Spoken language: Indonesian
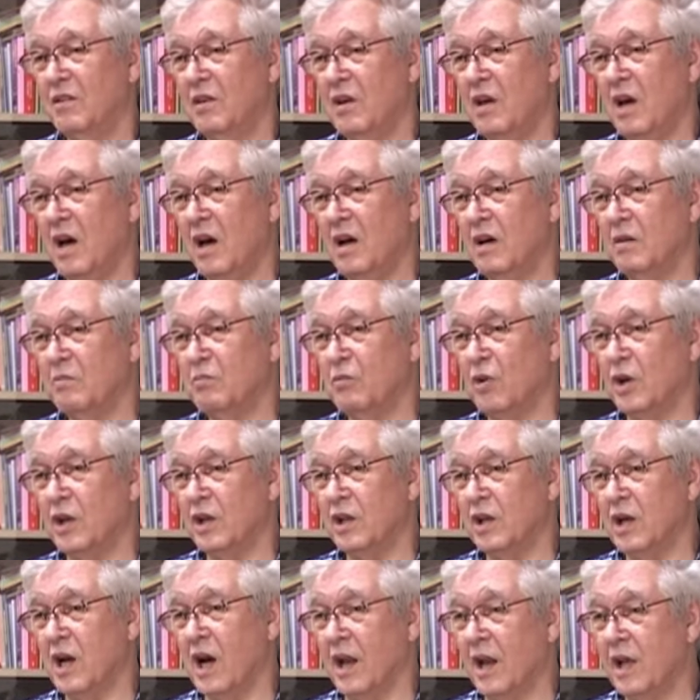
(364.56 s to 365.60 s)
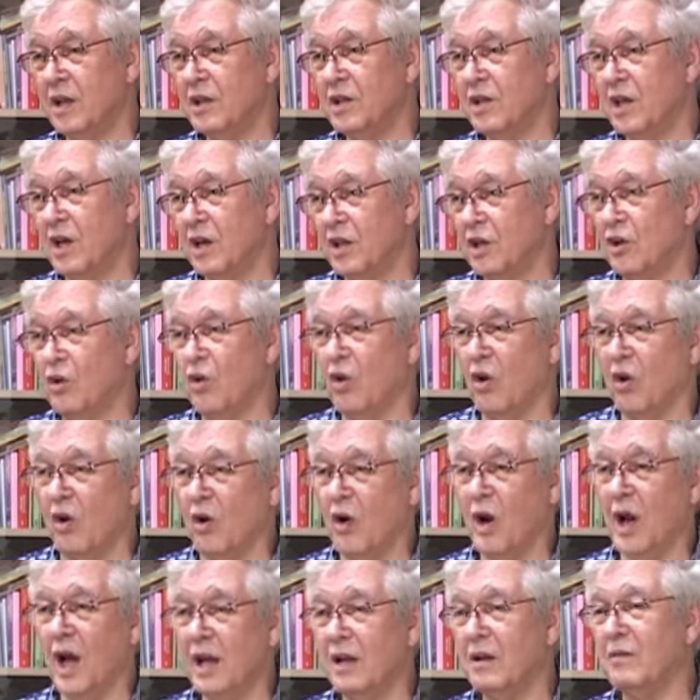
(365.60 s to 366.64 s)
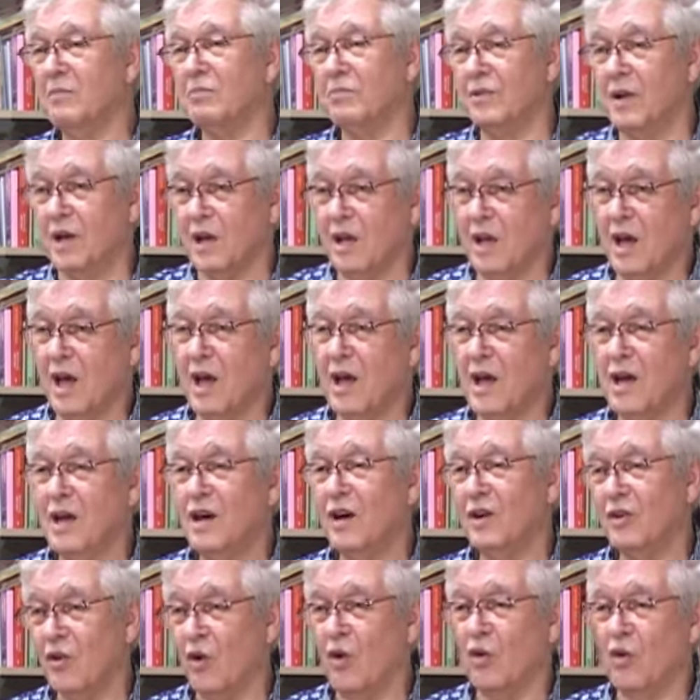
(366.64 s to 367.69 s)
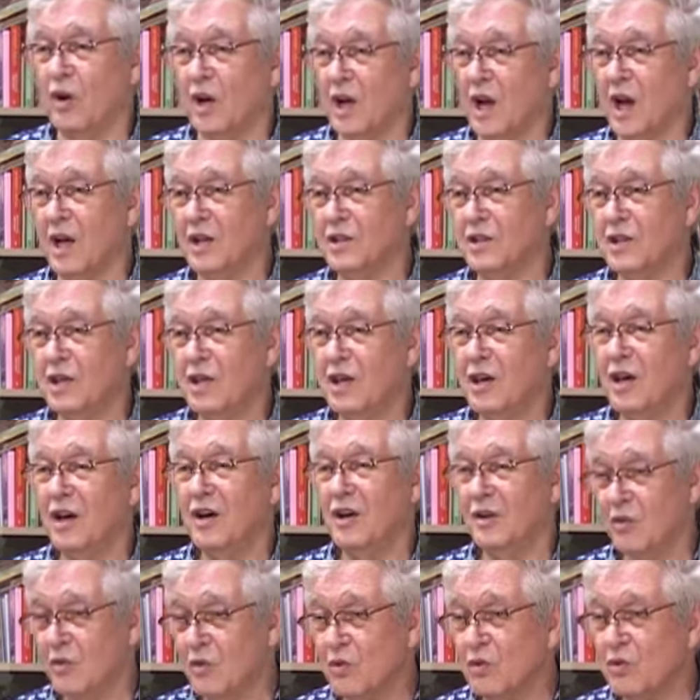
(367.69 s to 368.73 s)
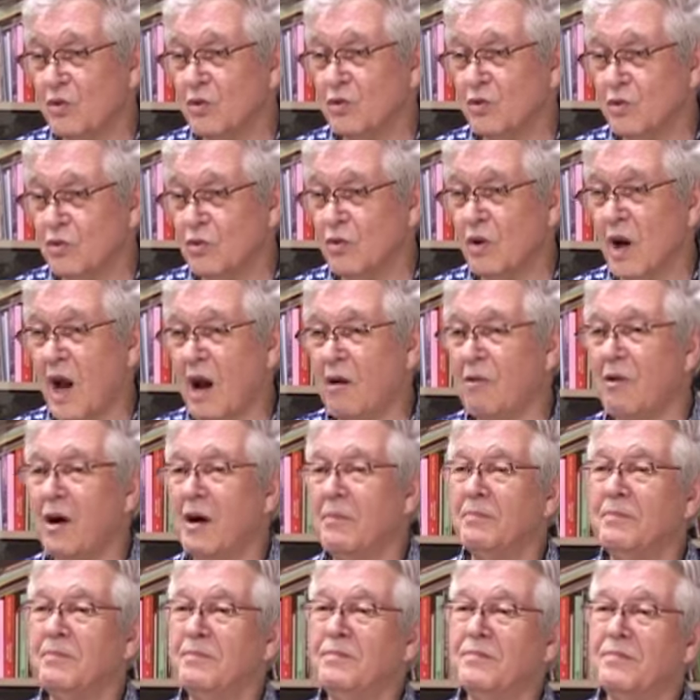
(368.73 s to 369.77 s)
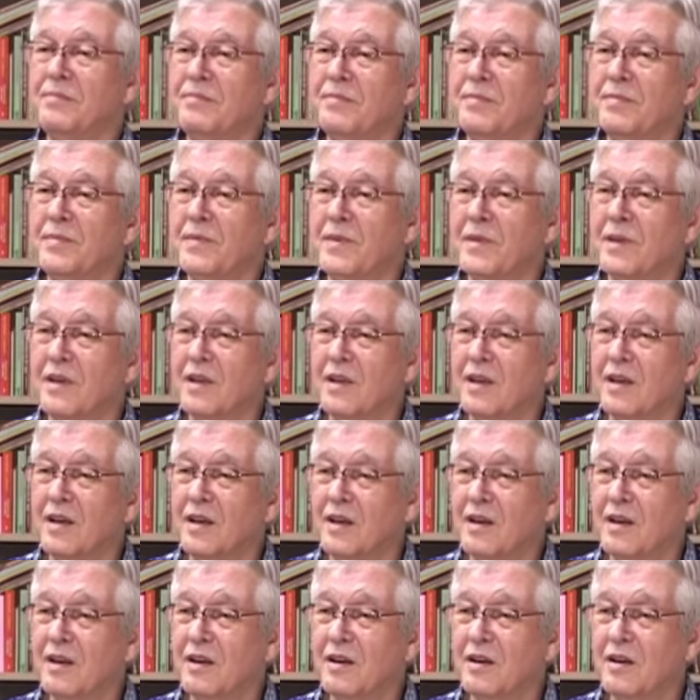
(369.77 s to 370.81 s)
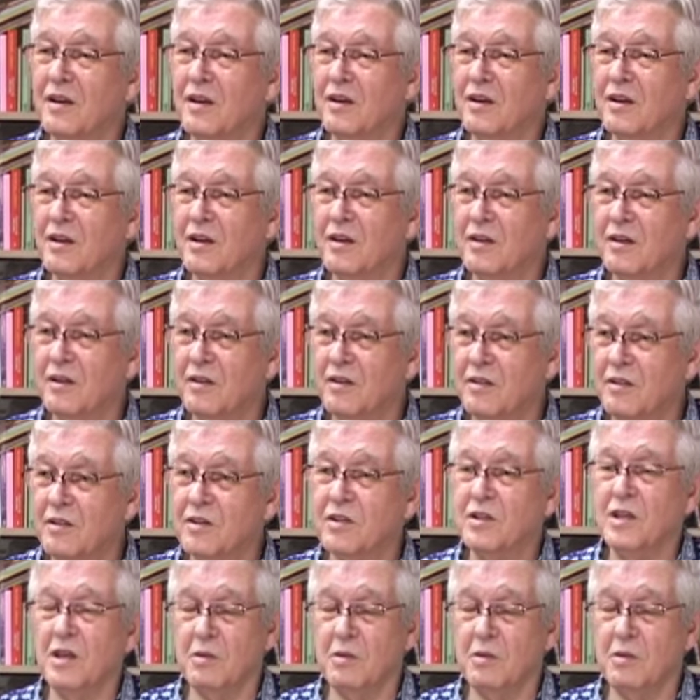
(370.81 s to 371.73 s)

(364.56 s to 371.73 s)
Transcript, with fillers: Ya, politik karena dia digolongkan pada kongregasi untuk awam. Oleh di bawah kepausan.